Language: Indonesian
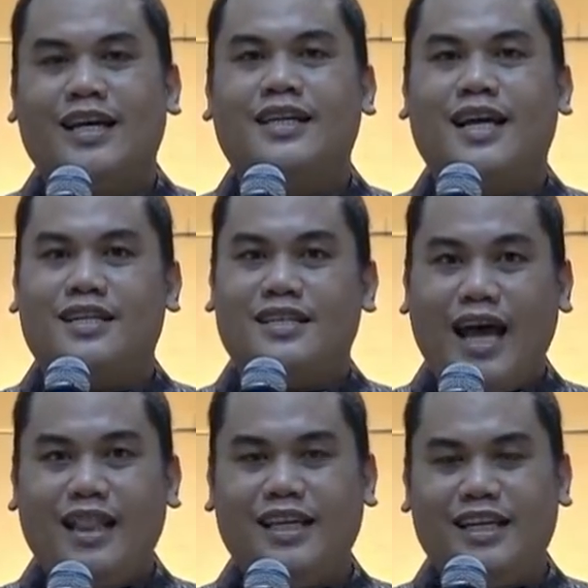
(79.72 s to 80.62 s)
Dan
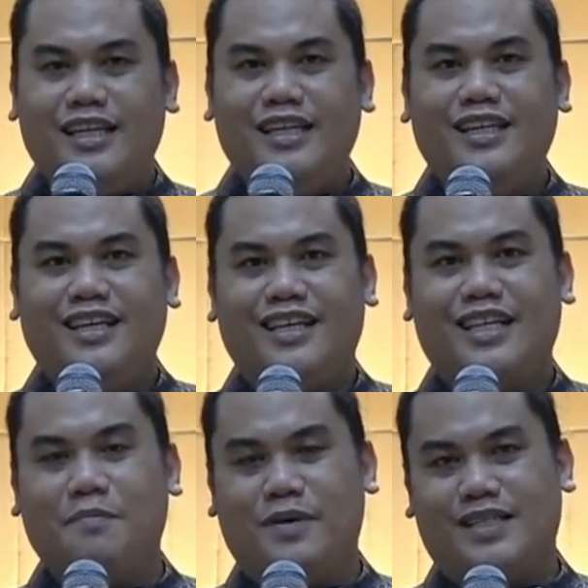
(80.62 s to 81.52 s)
saat ini
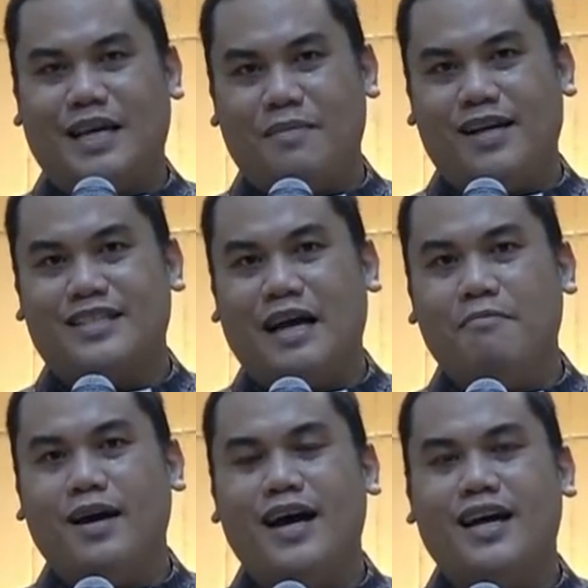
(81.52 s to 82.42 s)
kita
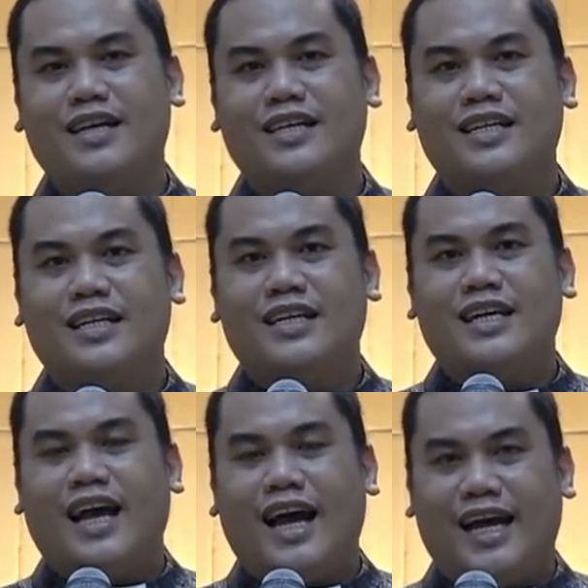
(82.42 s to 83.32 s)
bersama-sama
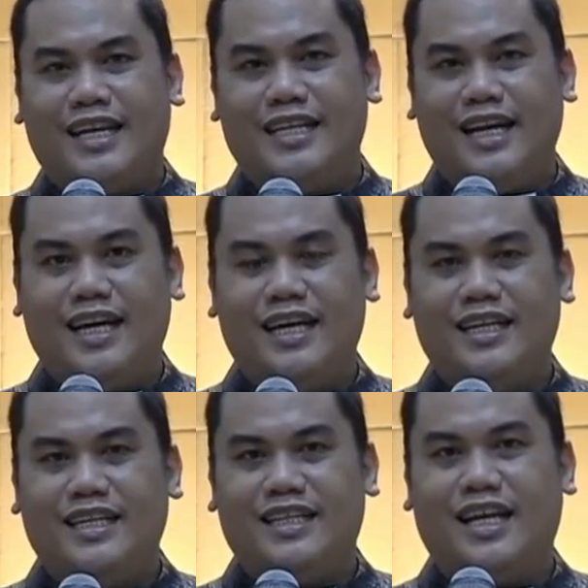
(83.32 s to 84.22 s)
ada
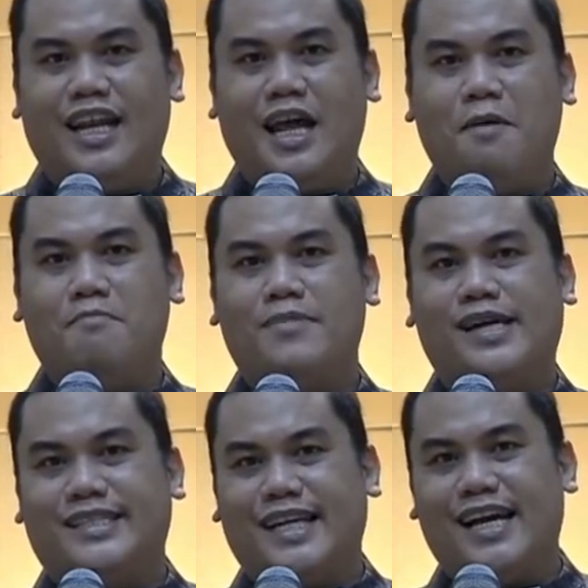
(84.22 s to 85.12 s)
di dalam
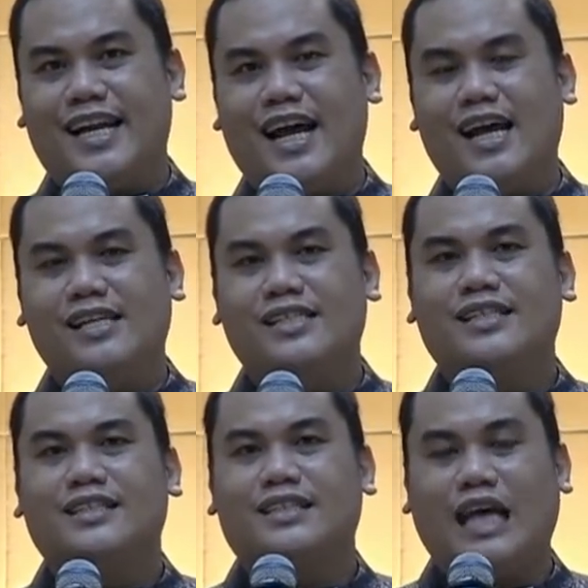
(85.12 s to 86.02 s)
acara
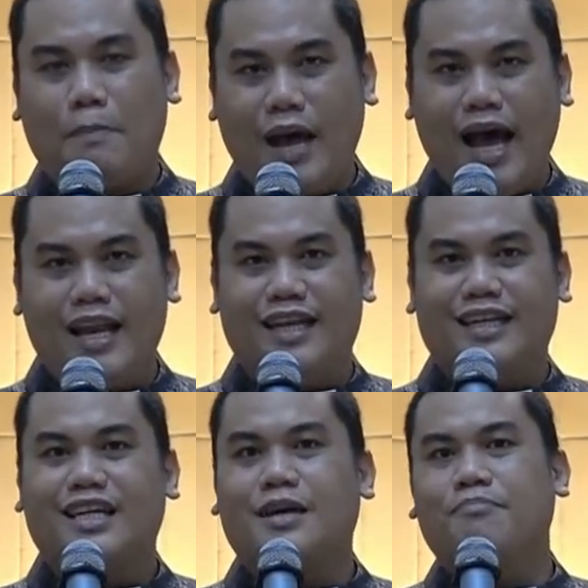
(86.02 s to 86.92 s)

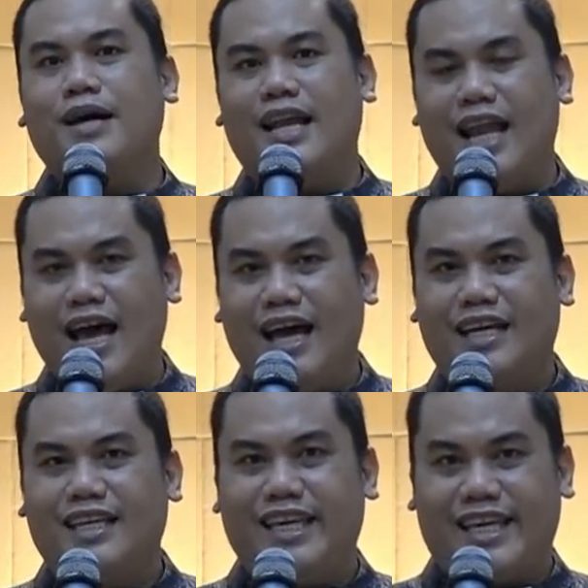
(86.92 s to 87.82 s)
Sapaan Gembala
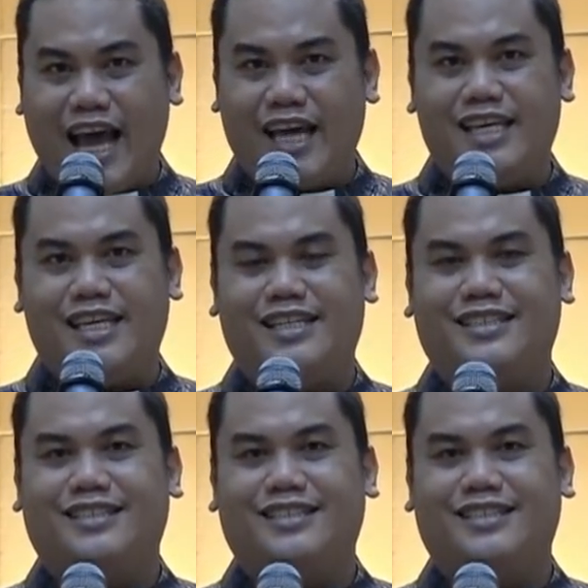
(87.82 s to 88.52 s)
GKI.